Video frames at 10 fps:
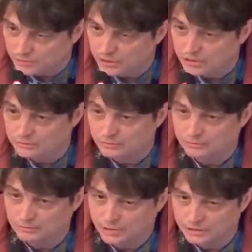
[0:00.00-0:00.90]

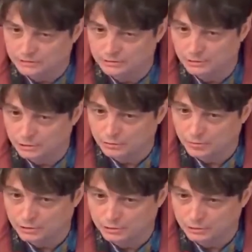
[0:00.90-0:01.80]
перспектив при текущем
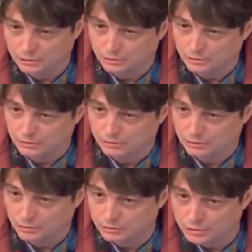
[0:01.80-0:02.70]
подходе, что будет
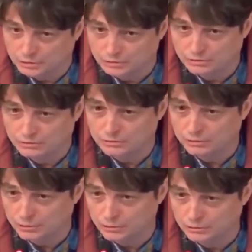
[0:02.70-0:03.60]
чуть лучше, не
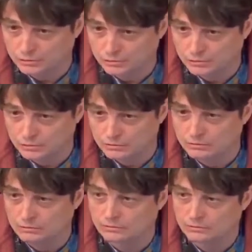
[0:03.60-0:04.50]
существует.
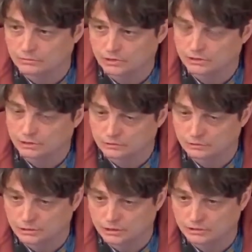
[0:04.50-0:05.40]
У нас есть
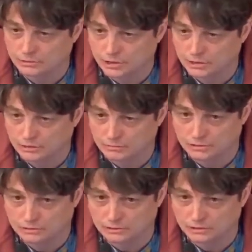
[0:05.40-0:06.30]
государственная
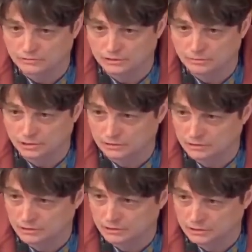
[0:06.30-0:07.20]
программа развития
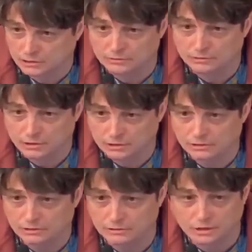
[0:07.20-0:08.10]
образования Российской
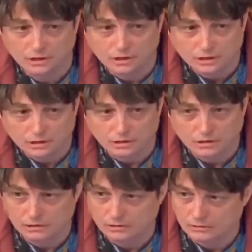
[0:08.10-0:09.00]
Федерации.
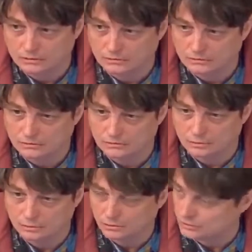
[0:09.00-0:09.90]
Э,
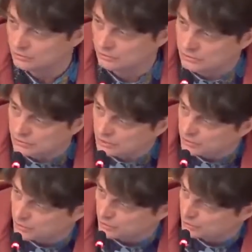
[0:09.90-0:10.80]
кто-нибудь из здесь
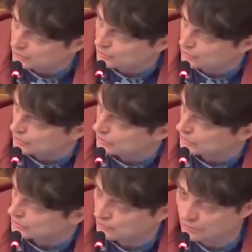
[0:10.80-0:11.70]
присутствующих
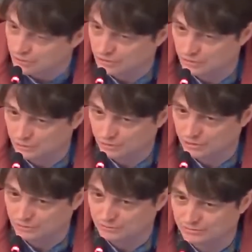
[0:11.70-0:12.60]
знаком с этим
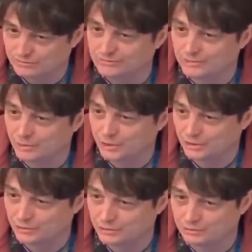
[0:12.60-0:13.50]
документом
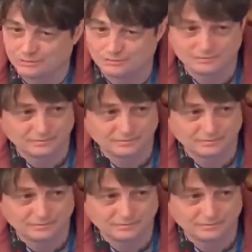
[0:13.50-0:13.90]
определяющим?